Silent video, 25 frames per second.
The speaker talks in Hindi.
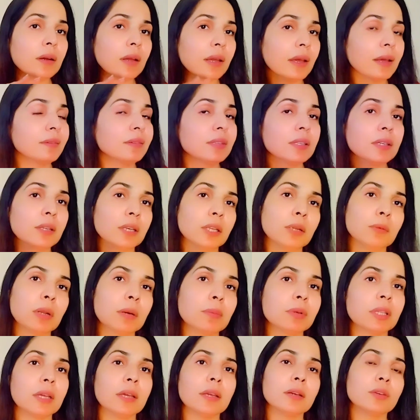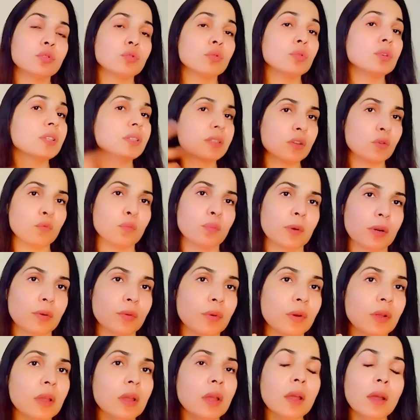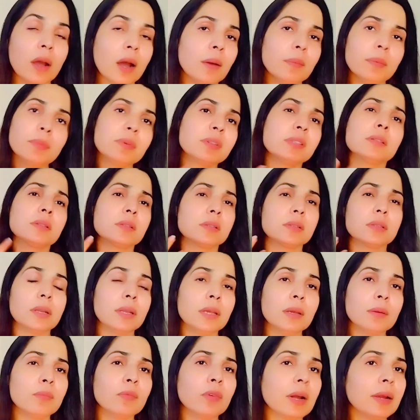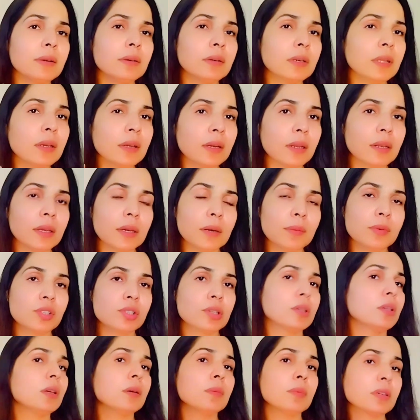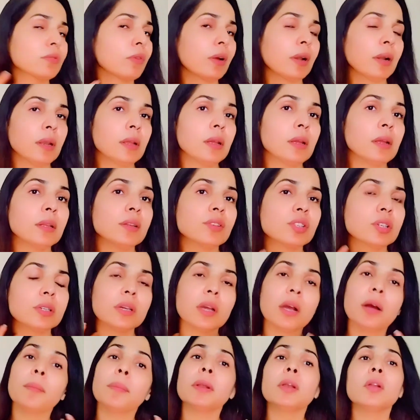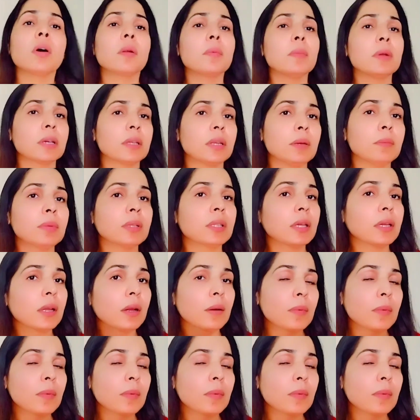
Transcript: ऐसी क्रीम ना बताएं कि जो इससे ऊपर हो हमने बस क्रीम वाइटिंग के लिए हमें चाहिए बस वाइटिंग के लिए चाहिए हमें नॉर्मल क्रीम बताएं